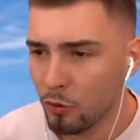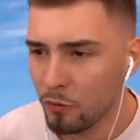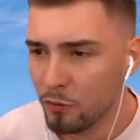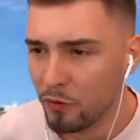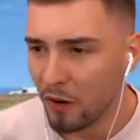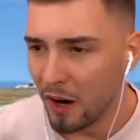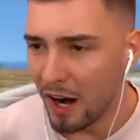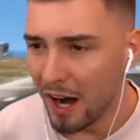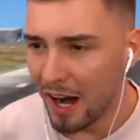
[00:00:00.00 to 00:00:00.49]

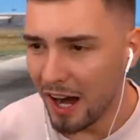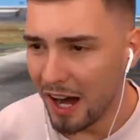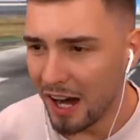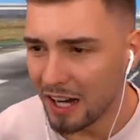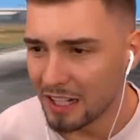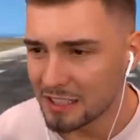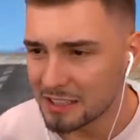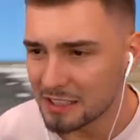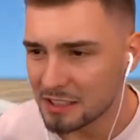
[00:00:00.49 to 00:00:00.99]

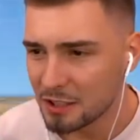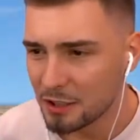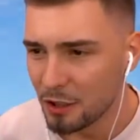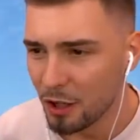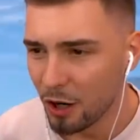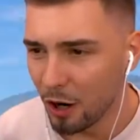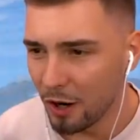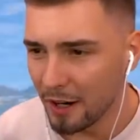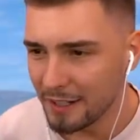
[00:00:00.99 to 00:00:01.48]
Was?
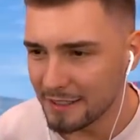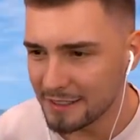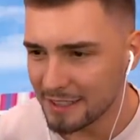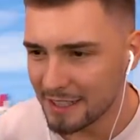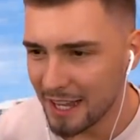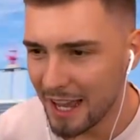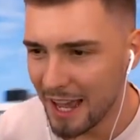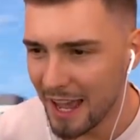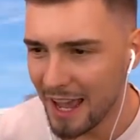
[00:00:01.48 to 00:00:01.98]

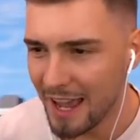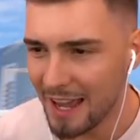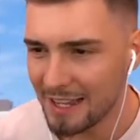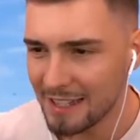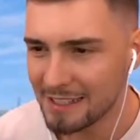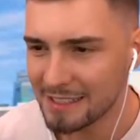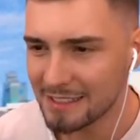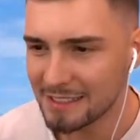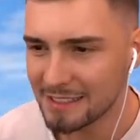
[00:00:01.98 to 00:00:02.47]
Leute,
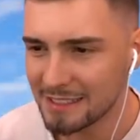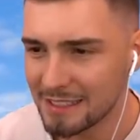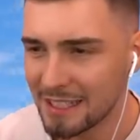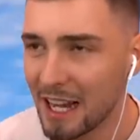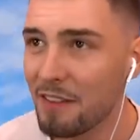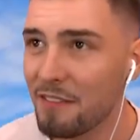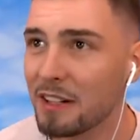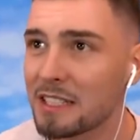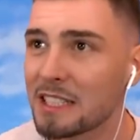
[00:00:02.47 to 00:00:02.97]
hä? Das ist
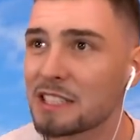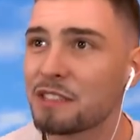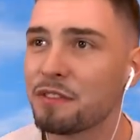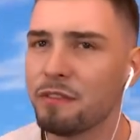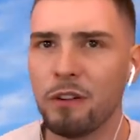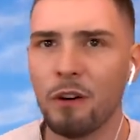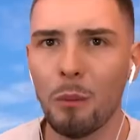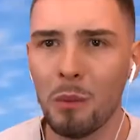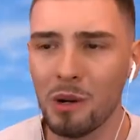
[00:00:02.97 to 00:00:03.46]
hier einfach das
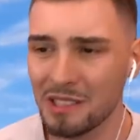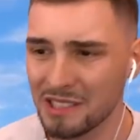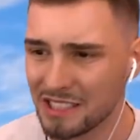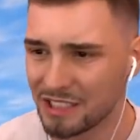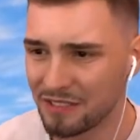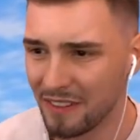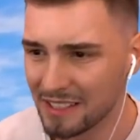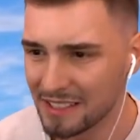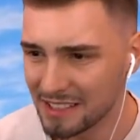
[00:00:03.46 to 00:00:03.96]

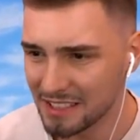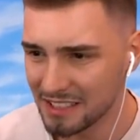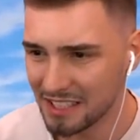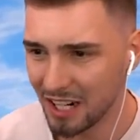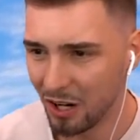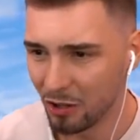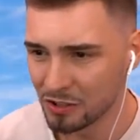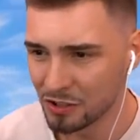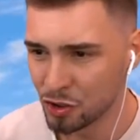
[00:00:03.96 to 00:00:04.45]

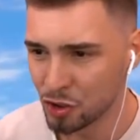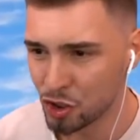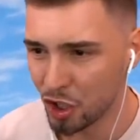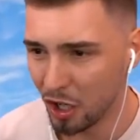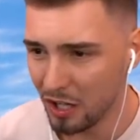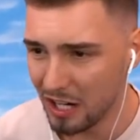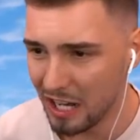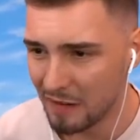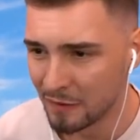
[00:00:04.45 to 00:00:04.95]
25.000
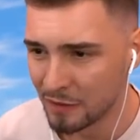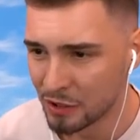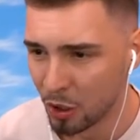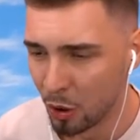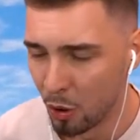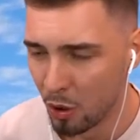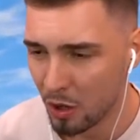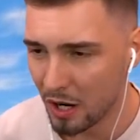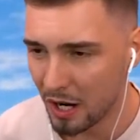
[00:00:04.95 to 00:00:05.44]
Dollar
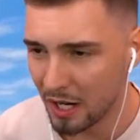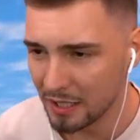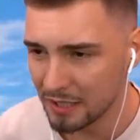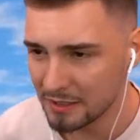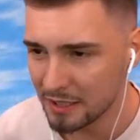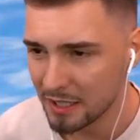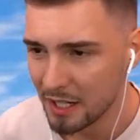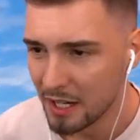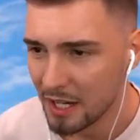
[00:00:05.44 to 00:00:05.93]

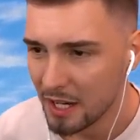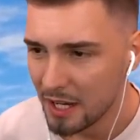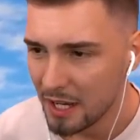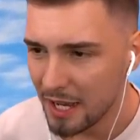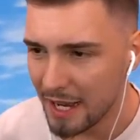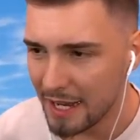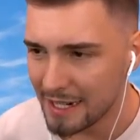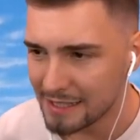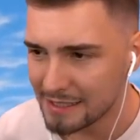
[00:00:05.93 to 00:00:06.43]
Motorrad.
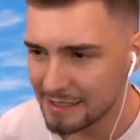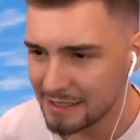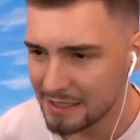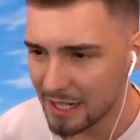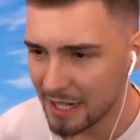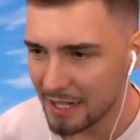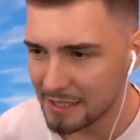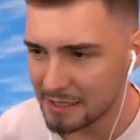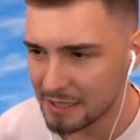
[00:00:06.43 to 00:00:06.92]
Ey, das sieht
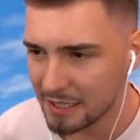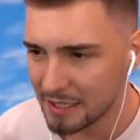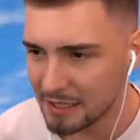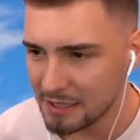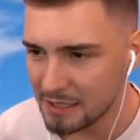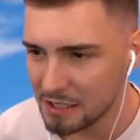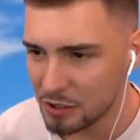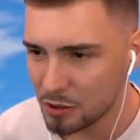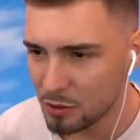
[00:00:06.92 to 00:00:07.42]
ja echt
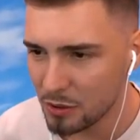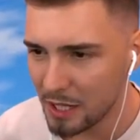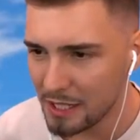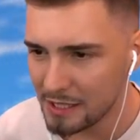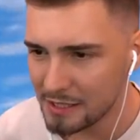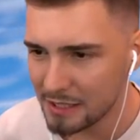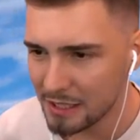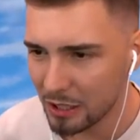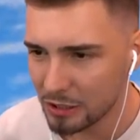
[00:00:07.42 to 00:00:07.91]
richtig
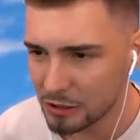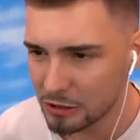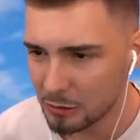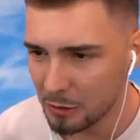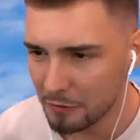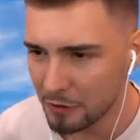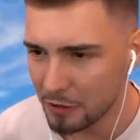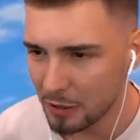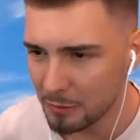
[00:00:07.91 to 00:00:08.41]
crazy aus.
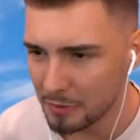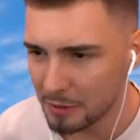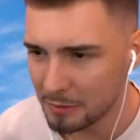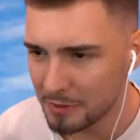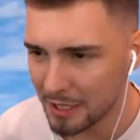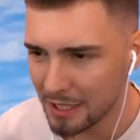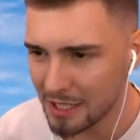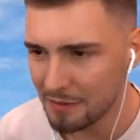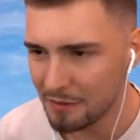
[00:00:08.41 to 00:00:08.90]
Guck mal, wir können mit dem
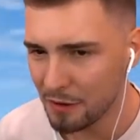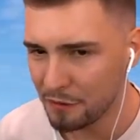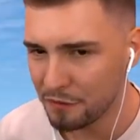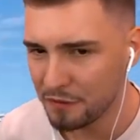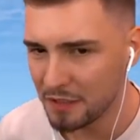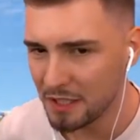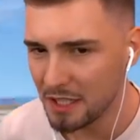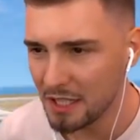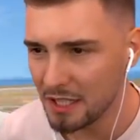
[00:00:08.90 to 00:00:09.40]
Teil einfach
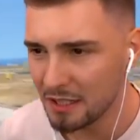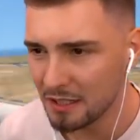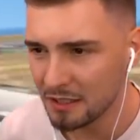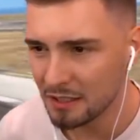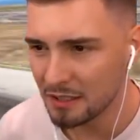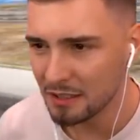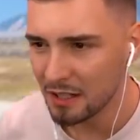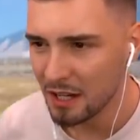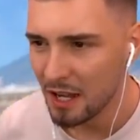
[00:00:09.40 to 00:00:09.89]
fliegen
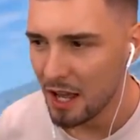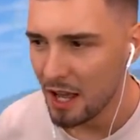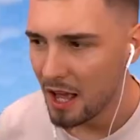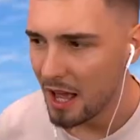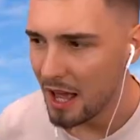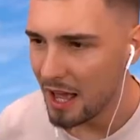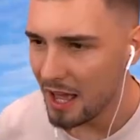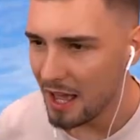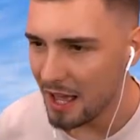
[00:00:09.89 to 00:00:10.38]
fliegen.
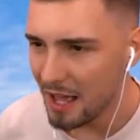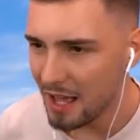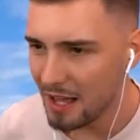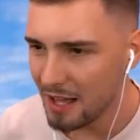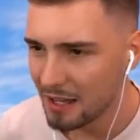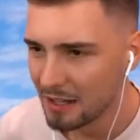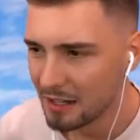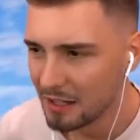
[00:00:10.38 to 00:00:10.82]
Hä?